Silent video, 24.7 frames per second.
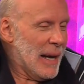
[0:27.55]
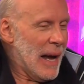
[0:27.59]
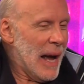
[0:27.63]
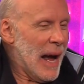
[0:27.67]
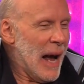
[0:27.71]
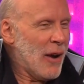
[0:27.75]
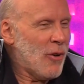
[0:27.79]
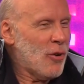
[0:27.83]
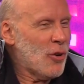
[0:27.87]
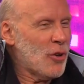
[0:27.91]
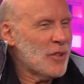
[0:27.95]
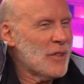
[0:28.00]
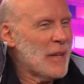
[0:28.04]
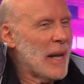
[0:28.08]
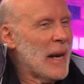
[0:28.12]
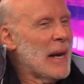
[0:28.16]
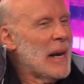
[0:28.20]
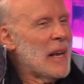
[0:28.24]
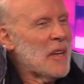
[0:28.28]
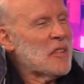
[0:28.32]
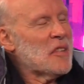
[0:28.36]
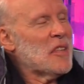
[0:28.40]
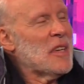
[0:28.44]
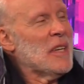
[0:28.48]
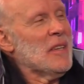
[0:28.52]
a cortar
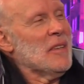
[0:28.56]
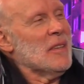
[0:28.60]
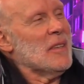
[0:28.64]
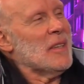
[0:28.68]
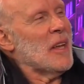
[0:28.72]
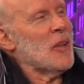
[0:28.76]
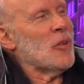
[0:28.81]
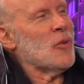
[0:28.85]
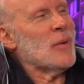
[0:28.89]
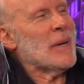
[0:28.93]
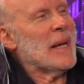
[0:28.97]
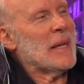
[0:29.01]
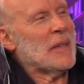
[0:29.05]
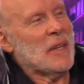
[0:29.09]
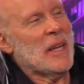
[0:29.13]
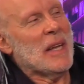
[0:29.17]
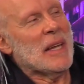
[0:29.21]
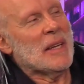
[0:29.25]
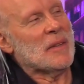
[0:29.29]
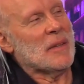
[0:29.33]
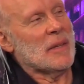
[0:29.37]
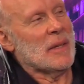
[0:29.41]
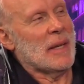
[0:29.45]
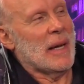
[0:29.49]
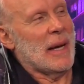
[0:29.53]
la cinta de una
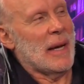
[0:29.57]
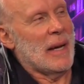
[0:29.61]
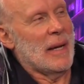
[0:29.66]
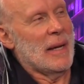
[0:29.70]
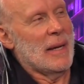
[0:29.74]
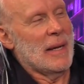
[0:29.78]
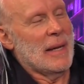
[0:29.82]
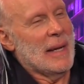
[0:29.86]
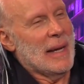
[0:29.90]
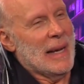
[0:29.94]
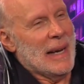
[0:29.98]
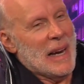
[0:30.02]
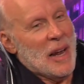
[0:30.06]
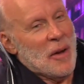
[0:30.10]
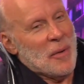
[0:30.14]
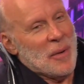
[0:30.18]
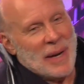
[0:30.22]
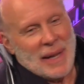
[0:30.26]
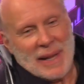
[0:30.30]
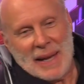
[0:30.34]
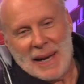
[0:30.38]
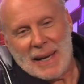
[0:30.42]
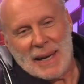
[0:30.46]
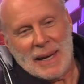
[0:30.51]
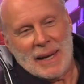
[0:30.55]
tienda la
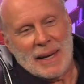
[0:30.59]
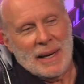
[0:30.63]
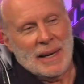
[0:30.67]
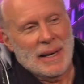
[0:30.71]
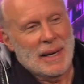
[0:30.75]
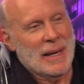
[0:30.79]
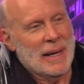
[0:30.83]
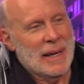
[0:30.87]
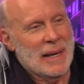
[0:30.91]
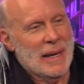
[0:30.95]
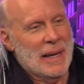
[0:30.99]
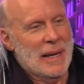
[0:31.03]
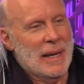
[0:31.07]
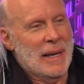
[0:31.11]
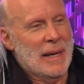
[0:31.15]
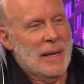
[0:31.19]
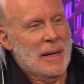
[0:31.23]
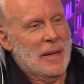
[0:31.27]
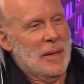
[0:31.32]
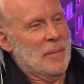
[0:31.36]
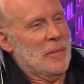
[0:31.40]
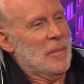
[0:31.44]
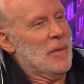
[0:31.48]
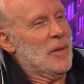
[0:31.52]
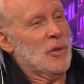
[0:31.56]
verdad que
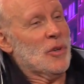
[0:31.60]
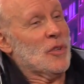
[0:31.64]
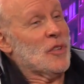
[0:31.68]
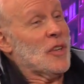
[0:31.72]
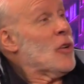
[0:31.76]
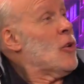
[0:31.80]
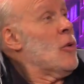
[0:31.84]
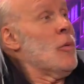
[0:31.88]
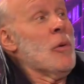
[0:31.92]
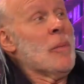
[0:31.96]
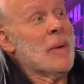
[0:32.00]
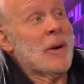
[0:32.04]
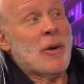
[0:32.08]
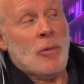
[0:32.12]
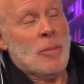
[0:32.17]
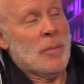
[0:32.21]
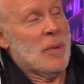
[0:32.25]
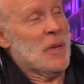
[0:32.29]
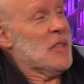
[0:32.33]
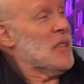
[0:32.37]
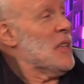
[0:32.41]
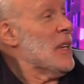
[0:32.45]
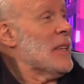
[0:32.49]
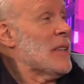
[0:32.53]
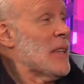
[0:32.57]
no sé cómo me
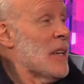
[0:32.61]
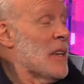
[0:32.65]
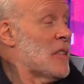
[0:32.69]
convenciste.